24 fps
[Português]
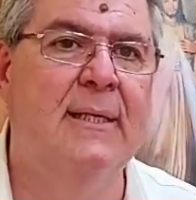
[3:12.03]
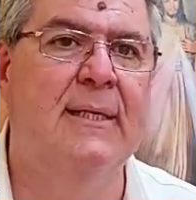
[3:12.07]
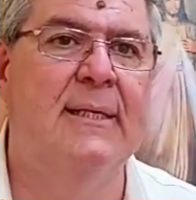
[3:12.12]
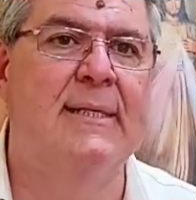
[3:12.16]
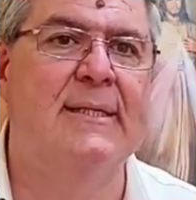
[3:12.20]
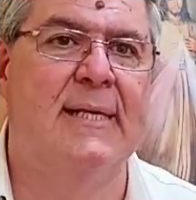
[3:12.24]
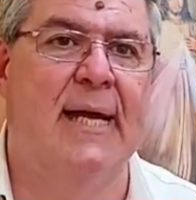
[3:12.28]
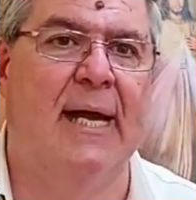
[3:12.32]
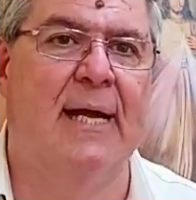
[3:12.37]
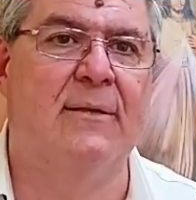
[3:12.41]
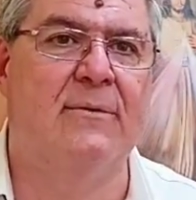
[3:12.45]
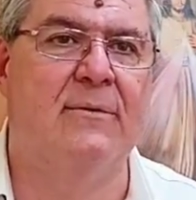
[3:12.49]

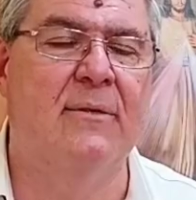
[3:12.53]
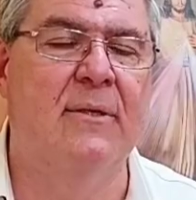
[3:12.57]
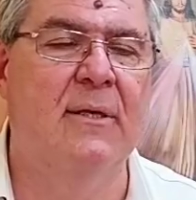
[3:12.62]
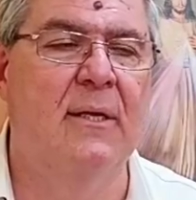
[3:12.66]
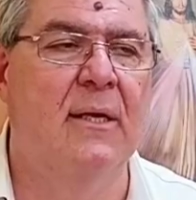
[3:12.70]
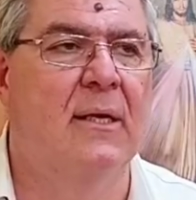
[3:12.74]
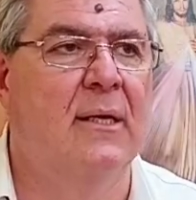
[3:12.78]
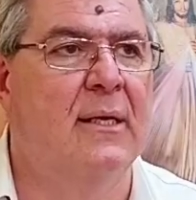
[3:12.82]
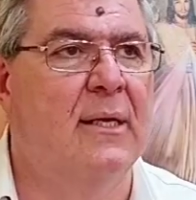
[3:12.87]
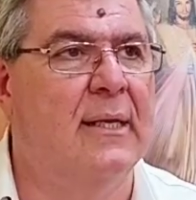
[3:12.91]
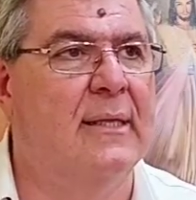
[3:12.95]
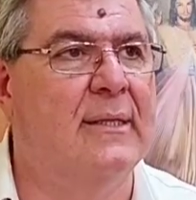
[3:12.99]
Certo?
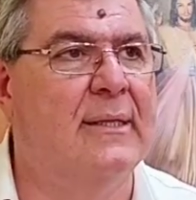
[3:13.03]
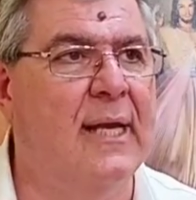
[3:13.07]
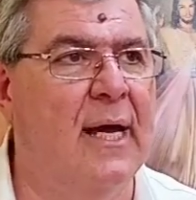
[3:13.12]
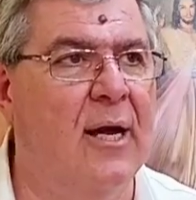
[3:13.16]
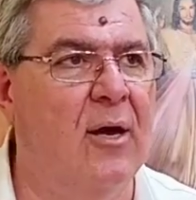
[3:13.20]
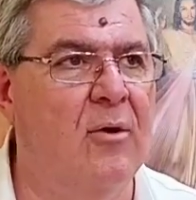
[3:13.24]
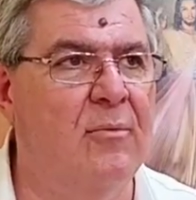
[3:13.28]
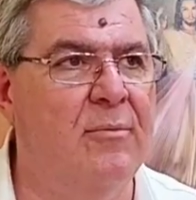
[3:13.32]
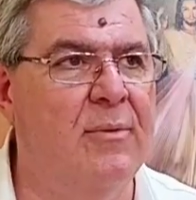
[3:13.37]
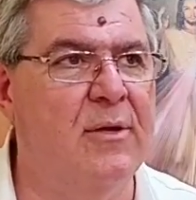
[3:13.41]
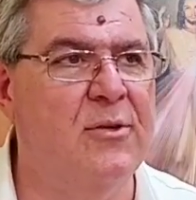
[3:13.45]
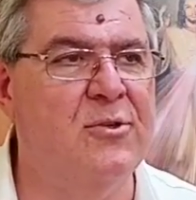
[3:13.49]

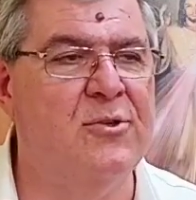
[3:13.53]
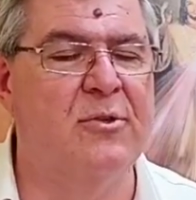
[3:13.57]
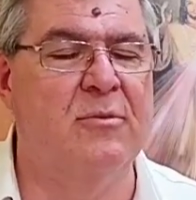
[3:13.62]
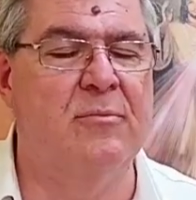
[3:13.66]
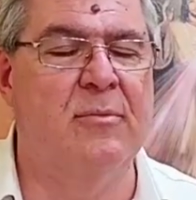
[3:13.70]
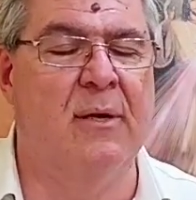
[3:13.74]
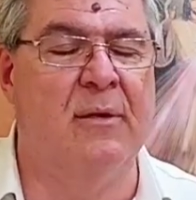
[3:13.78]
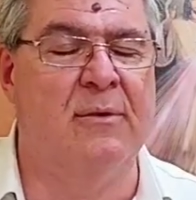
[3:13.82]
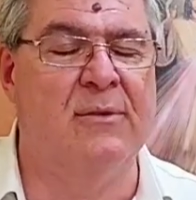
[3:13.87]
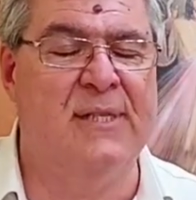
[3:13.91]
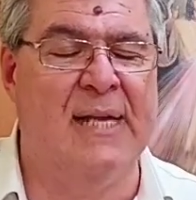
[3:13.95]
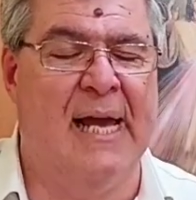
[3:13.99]
Então, meus
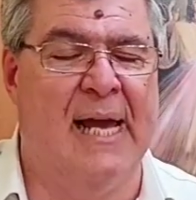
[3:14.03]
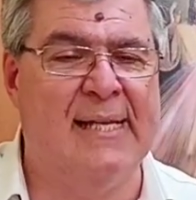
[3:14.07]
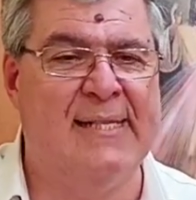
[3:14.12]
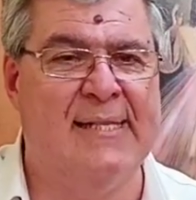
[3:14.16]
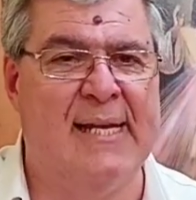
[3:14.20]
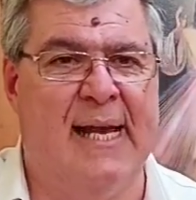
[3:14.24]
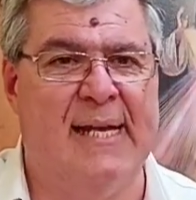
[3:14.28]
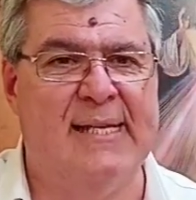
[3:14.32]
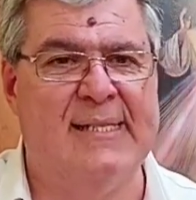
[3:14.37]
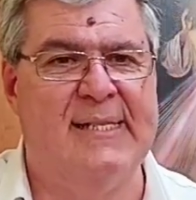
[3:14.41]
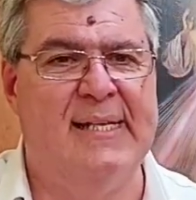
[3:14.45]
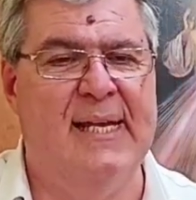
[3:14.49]
irmãos,
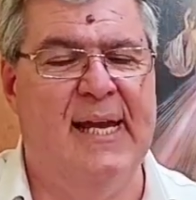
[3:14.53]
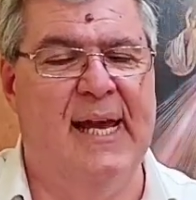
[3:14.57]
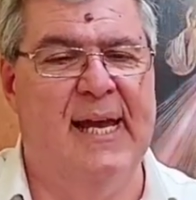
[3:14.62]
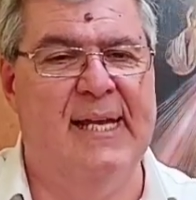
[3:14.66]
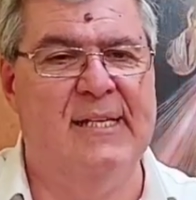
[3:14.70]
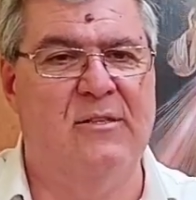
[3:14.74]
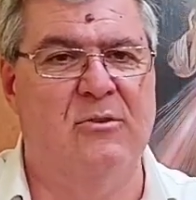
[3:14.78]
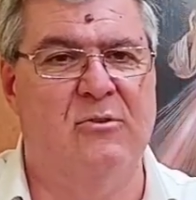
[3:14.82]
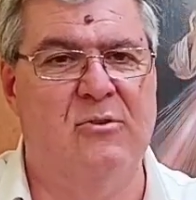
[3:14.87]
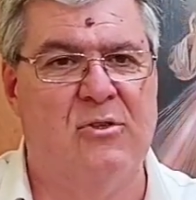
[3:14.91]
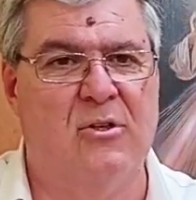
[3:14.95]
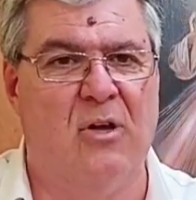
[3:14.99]
essa é a
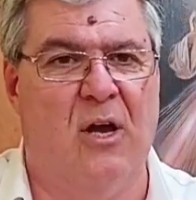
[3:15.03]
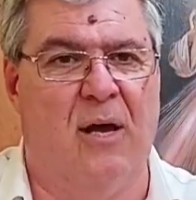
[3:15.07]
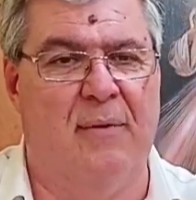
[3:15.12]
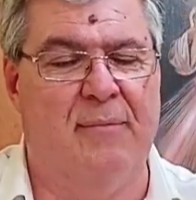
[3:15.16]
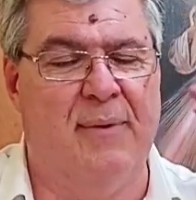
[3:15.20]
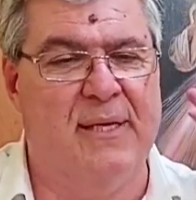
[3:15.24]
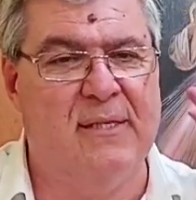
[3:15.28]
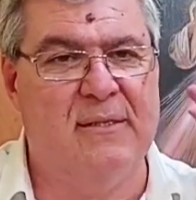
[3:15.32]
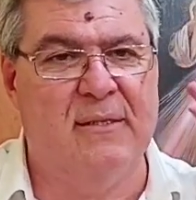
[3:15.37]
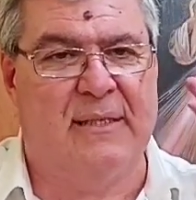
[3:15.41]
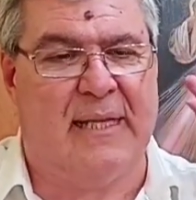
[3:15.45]
ciência dos homens.